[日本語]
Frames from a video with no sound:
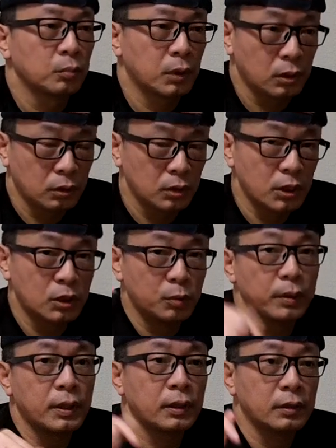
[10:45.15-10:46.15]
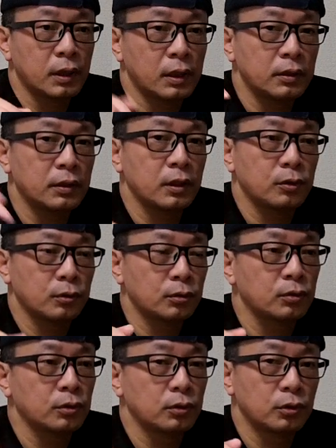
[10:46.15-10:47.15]
まあ、説明欄に貼ってある
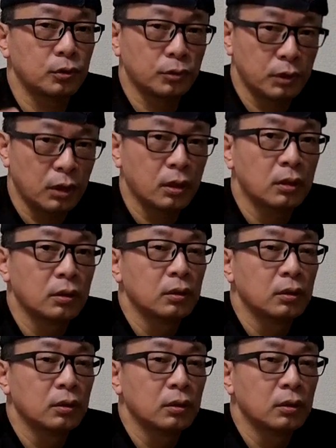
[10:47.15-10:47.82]
ような、